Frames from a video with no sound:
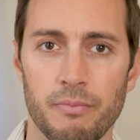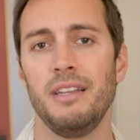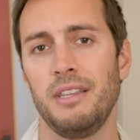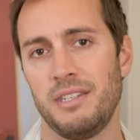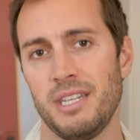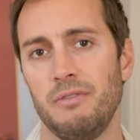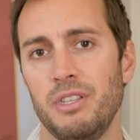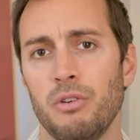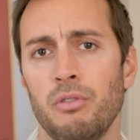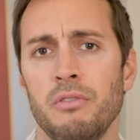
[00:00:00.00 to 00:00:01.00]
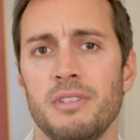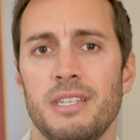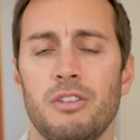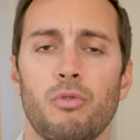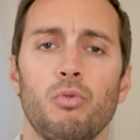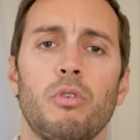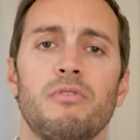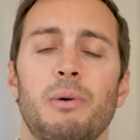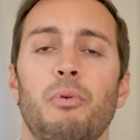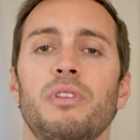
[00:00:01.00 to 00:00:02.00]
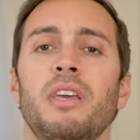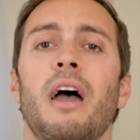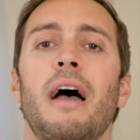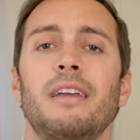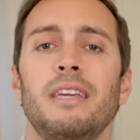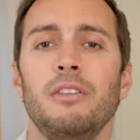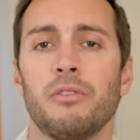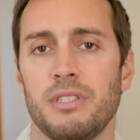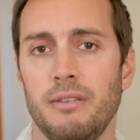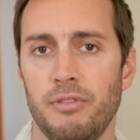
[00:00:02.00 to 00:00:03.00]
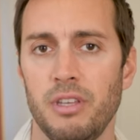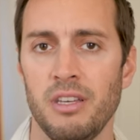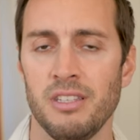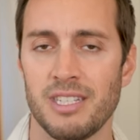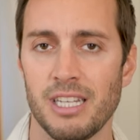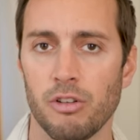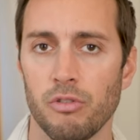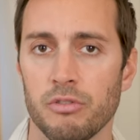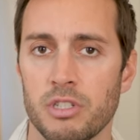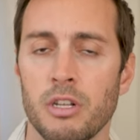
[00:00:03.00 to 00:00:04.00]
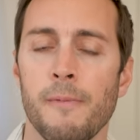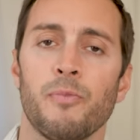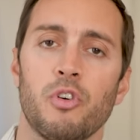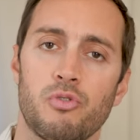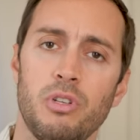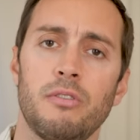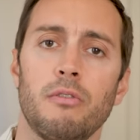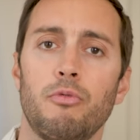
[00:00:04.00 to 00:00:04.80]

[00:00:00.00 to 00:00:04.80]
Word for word: L'idée de cette vidéo, c'est surtout que vous appreniez à identifier ces tendances Ensuite,